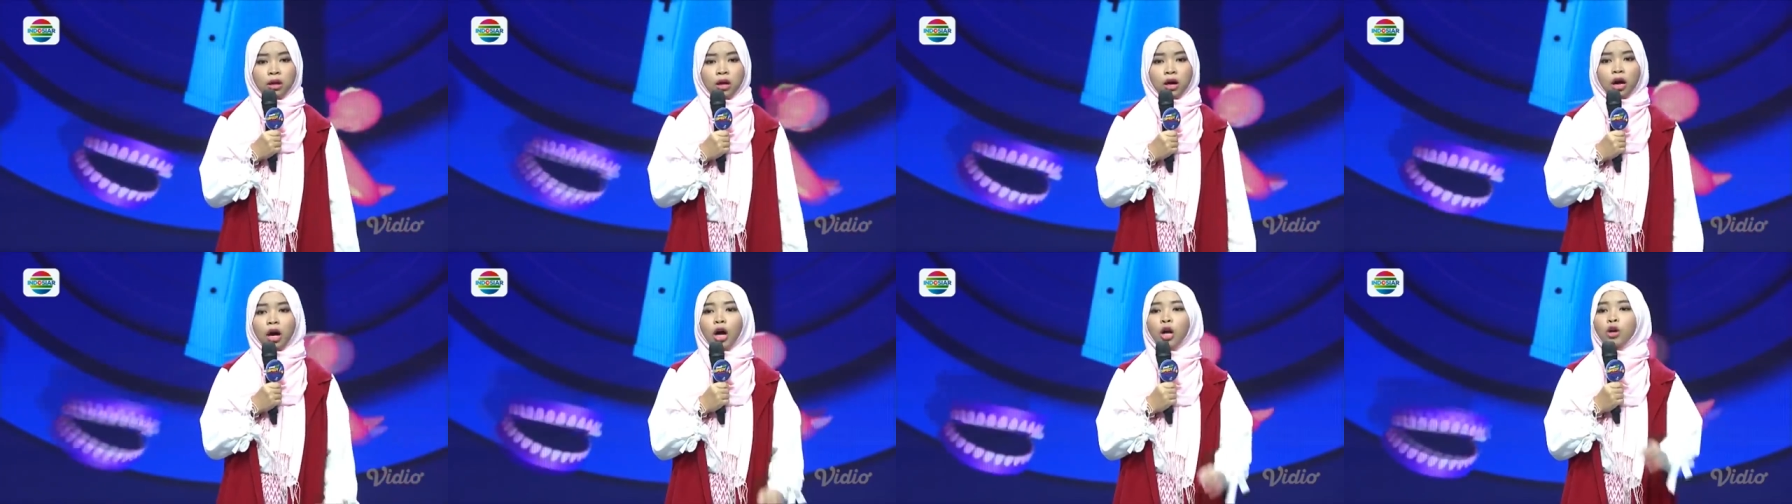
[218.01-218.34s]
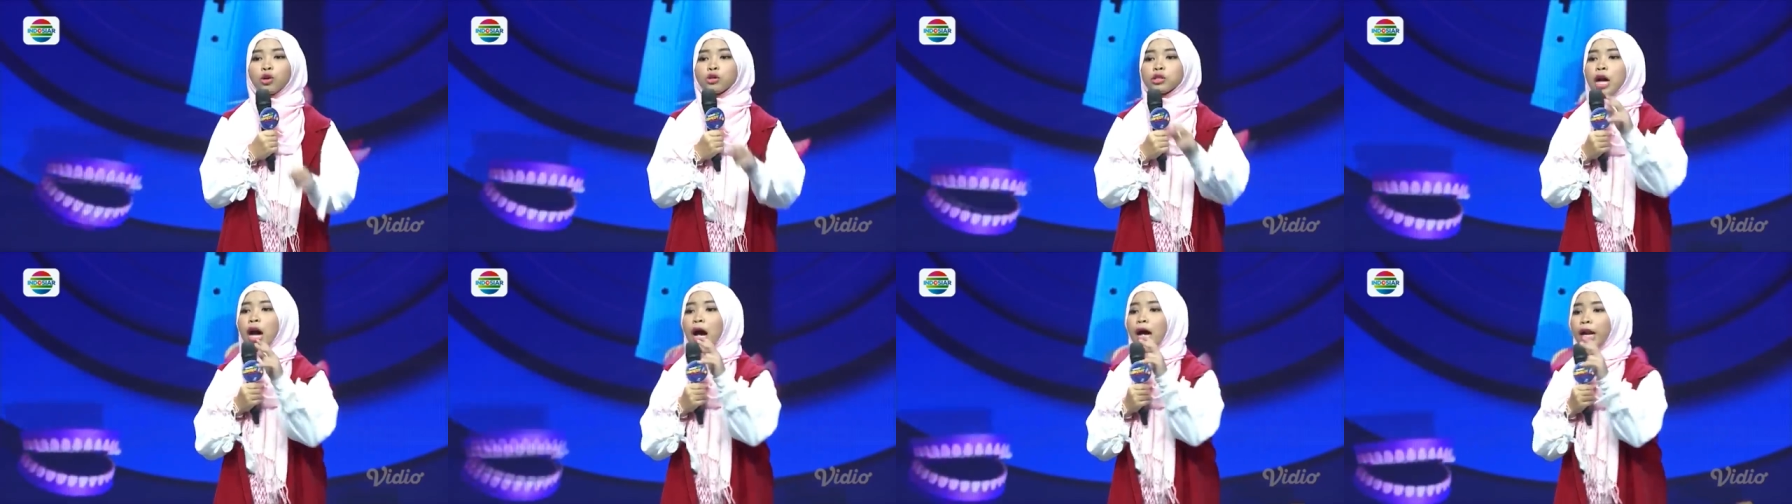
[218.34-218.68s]
Kalau
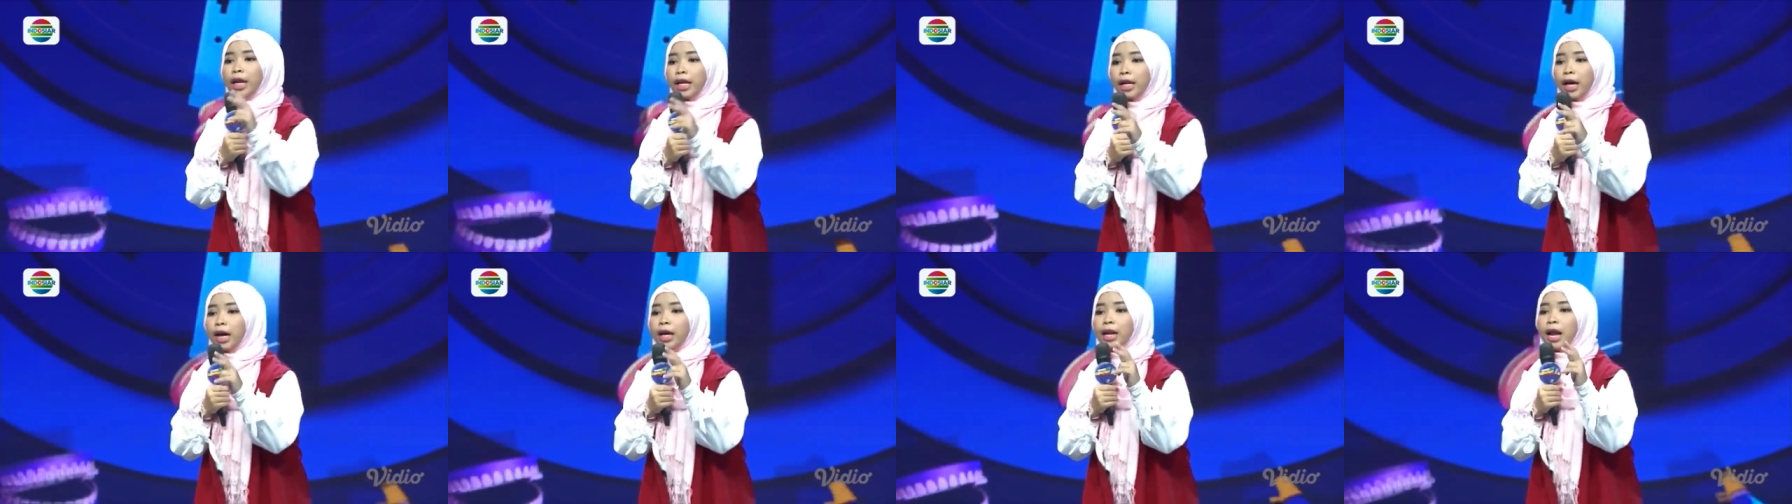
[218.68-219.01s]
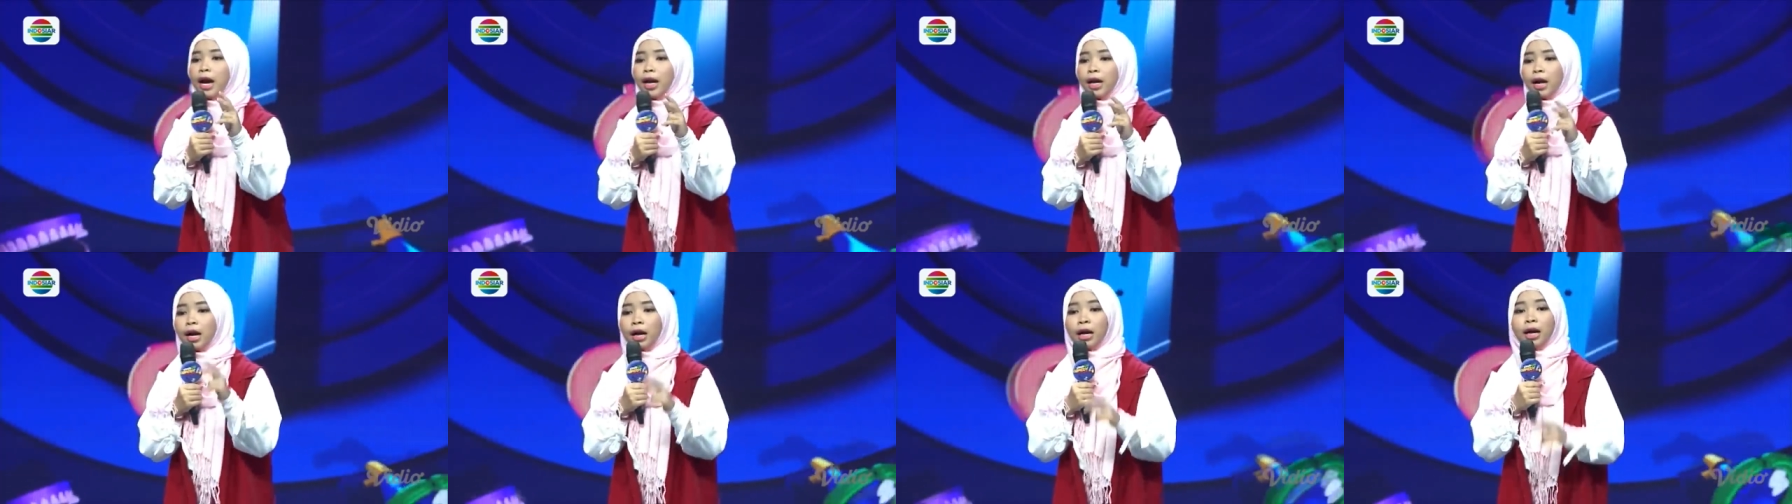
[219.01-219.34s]
sehari nggak
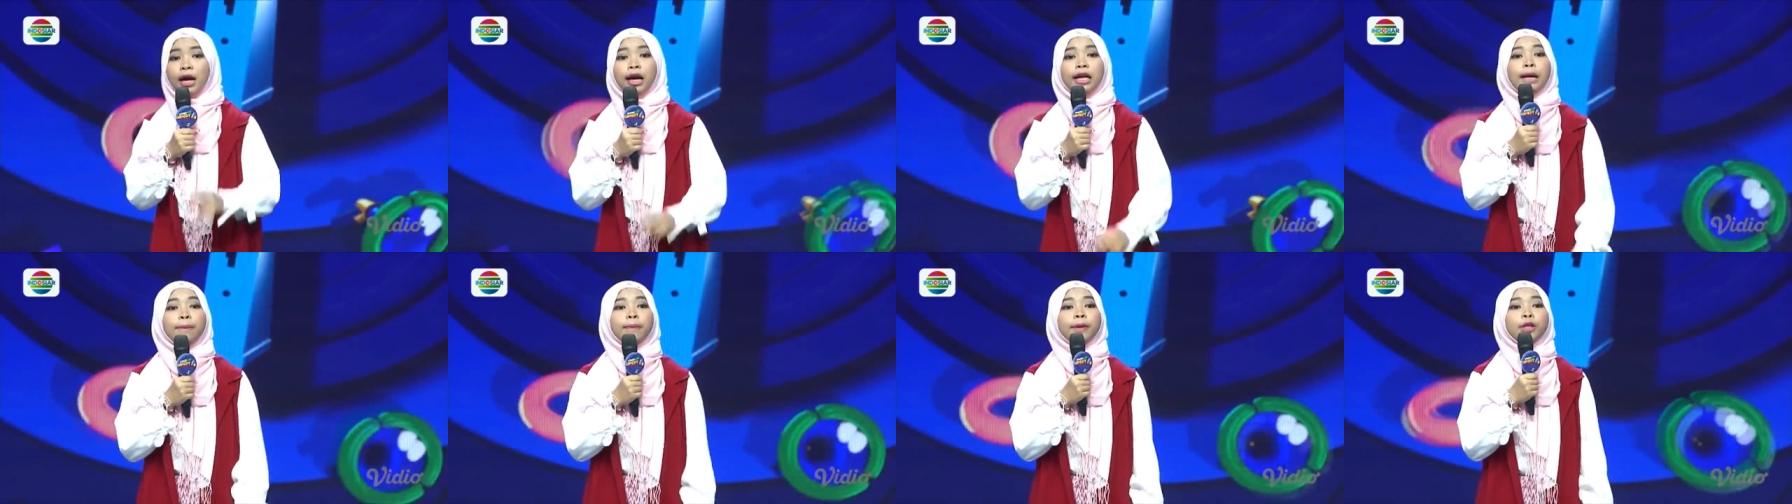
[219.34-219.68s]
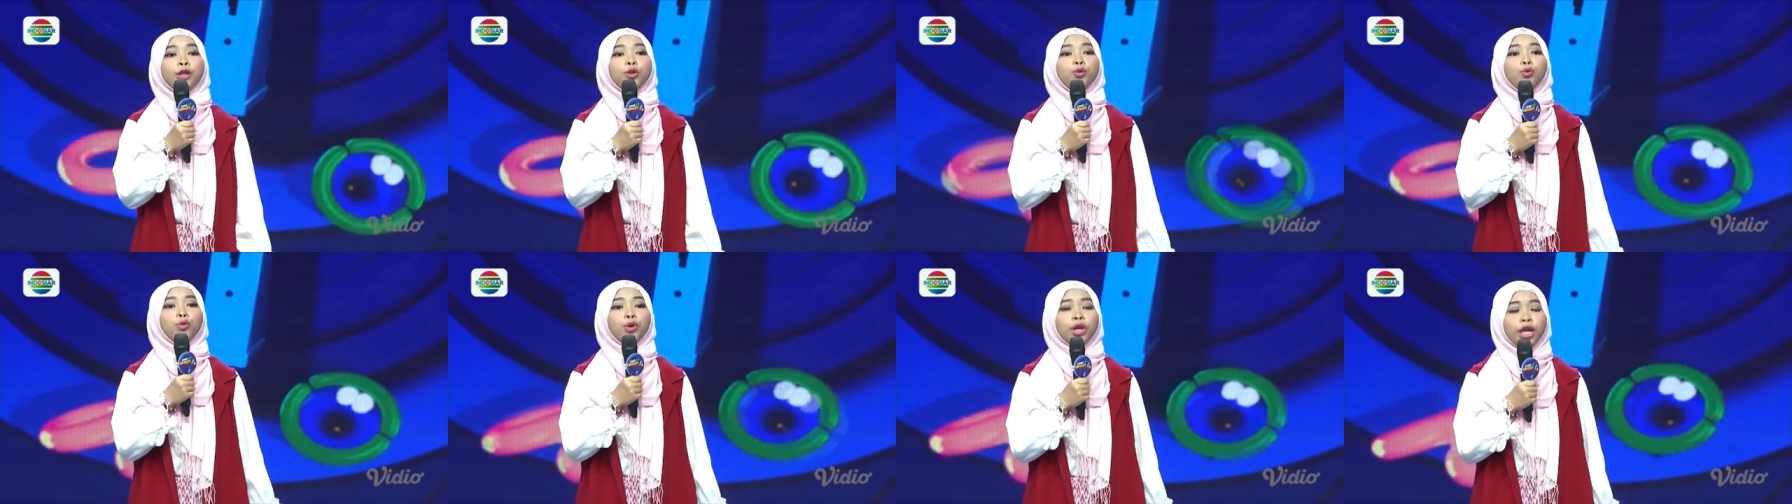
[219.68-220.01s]
dagang, nggak dapet
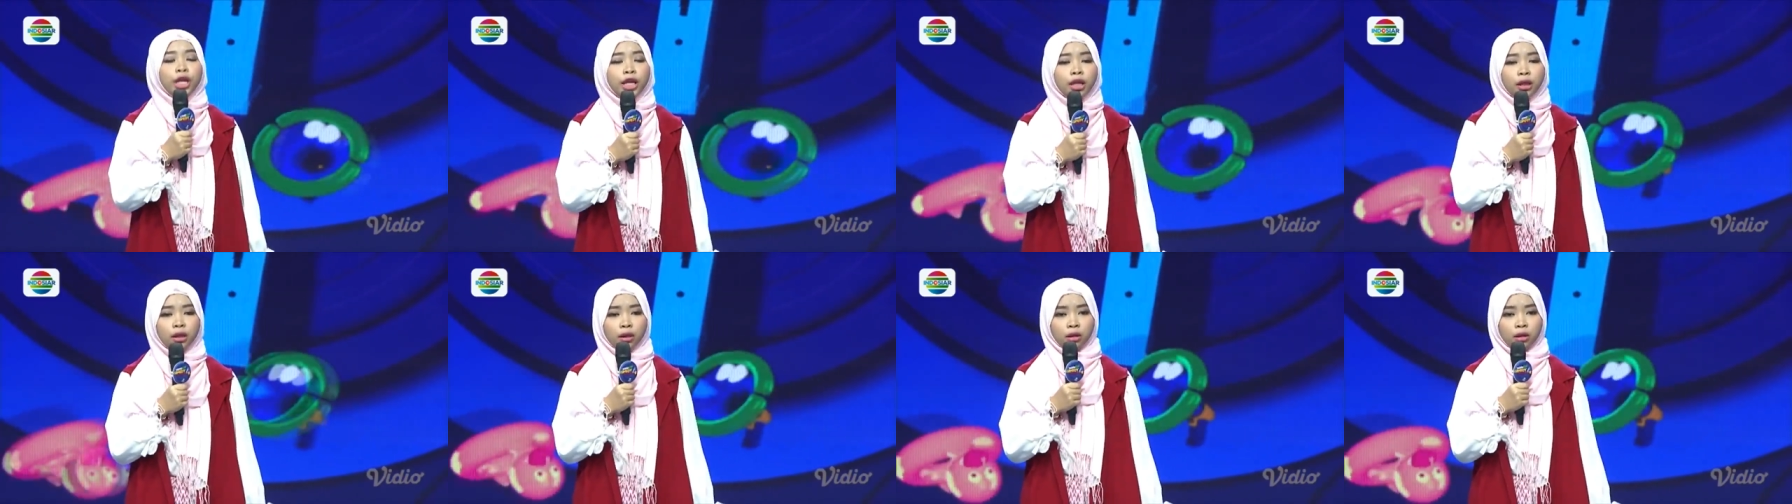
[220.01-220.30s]
duit.